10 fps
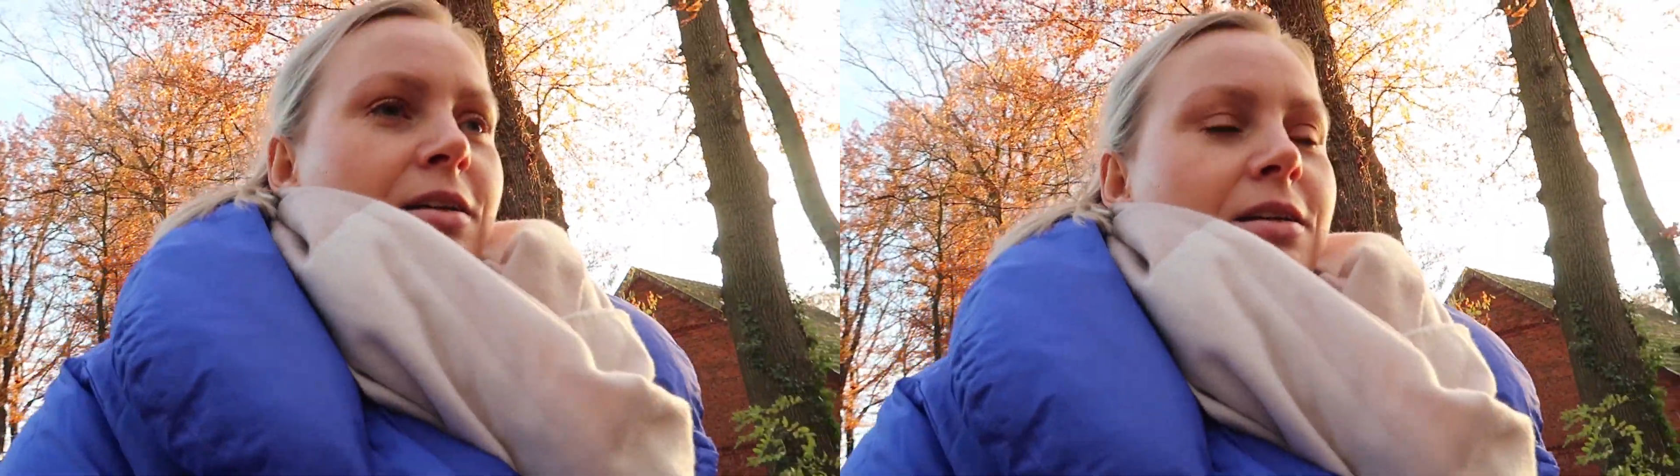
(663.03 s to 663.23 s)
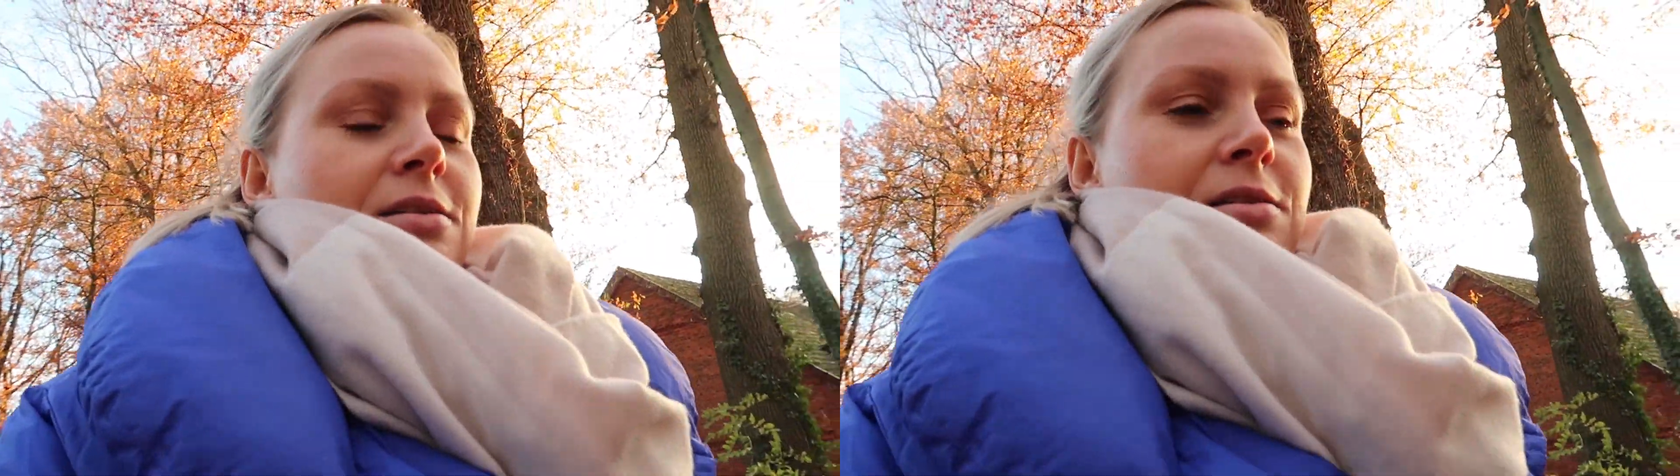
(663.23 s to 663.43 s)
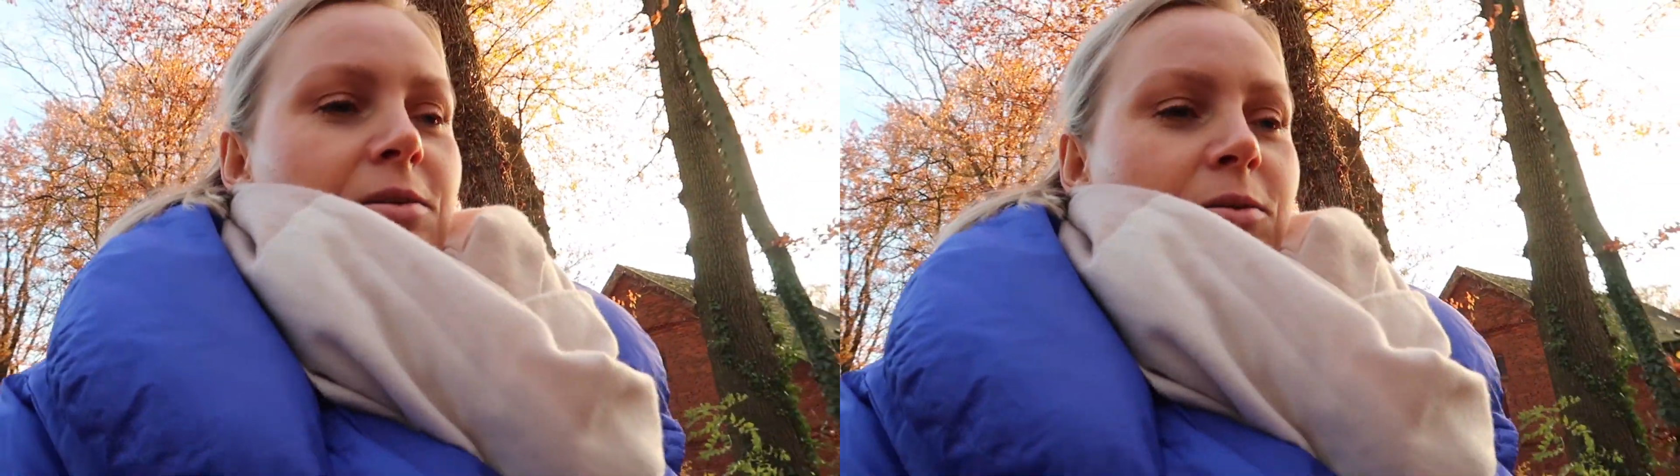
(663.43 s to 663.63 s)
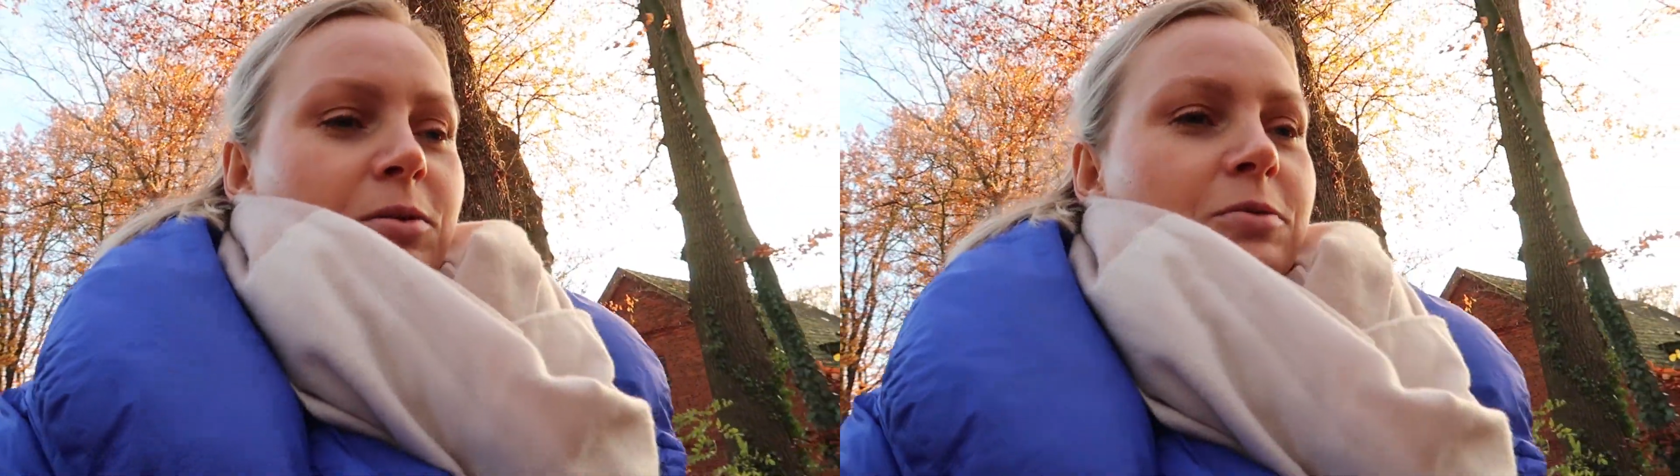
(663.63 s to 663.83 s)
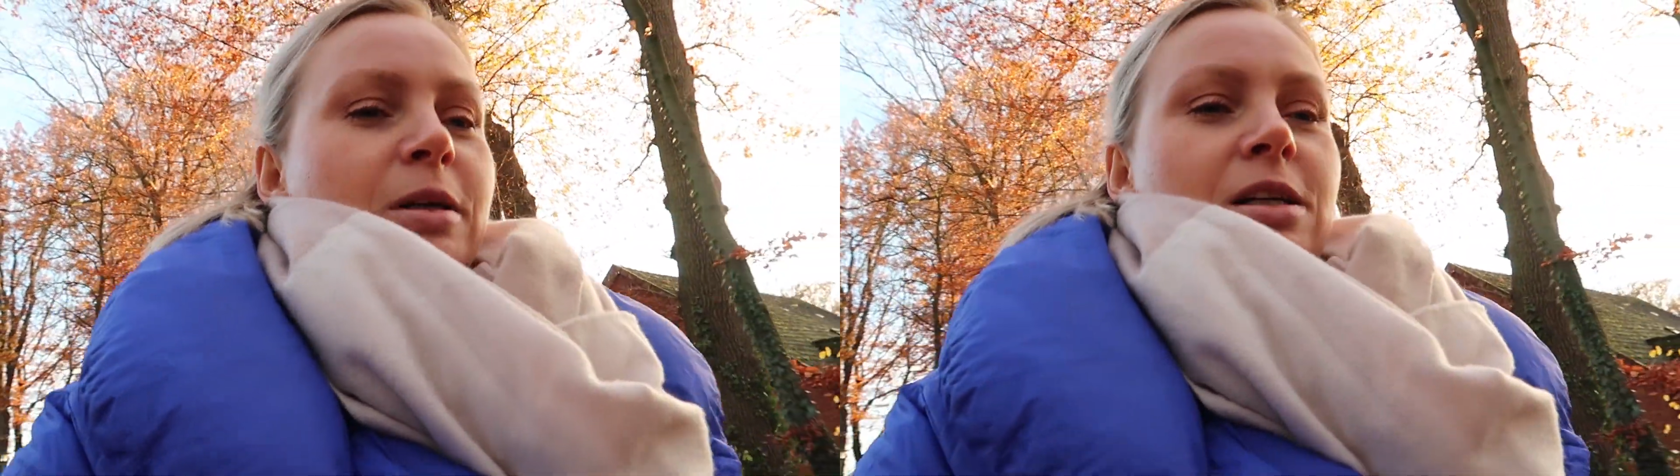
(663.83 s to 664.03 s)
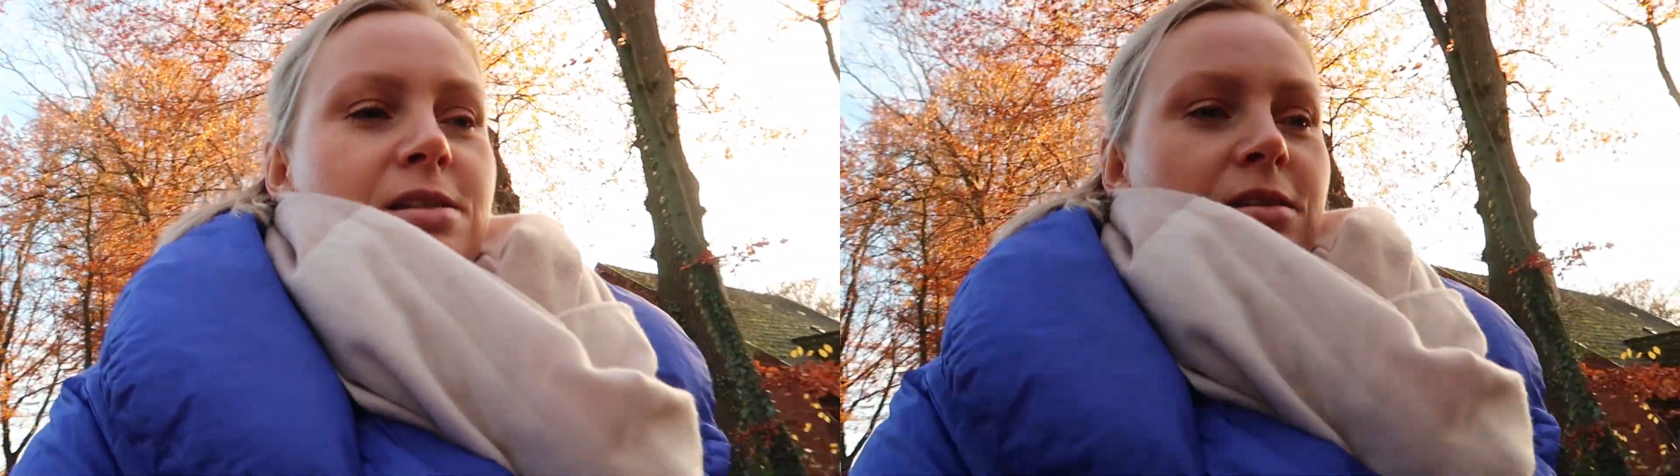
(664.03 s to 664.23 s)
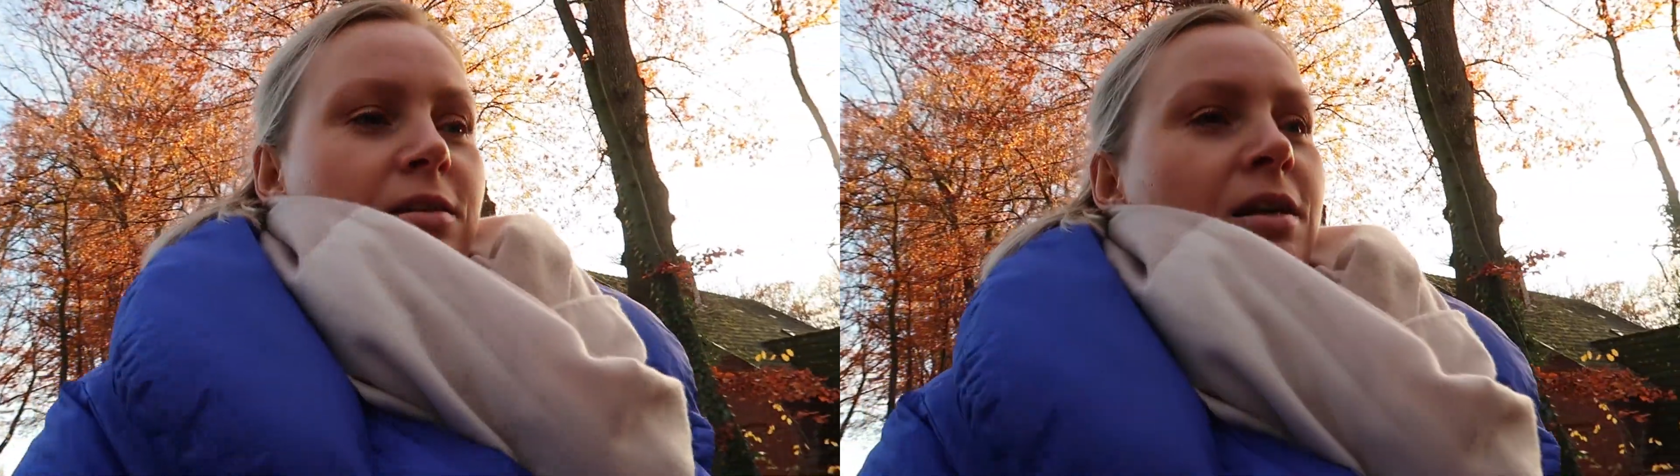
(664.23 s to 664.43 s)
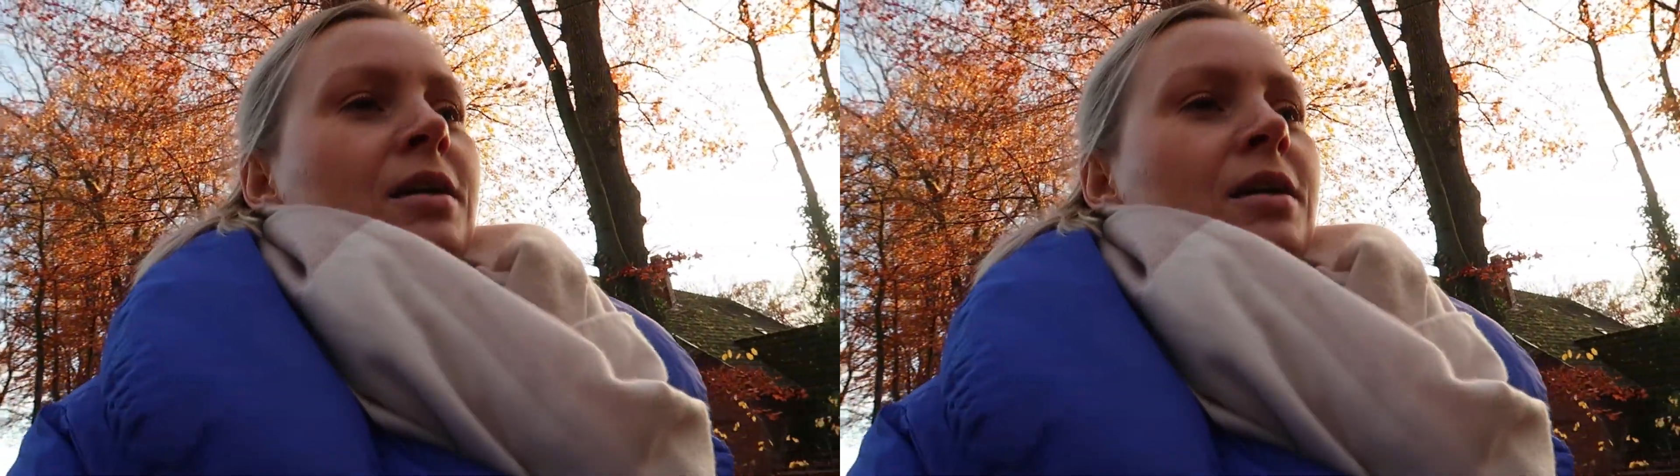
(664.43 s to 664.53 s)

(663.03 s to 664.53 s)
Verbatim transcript: э, в магазин,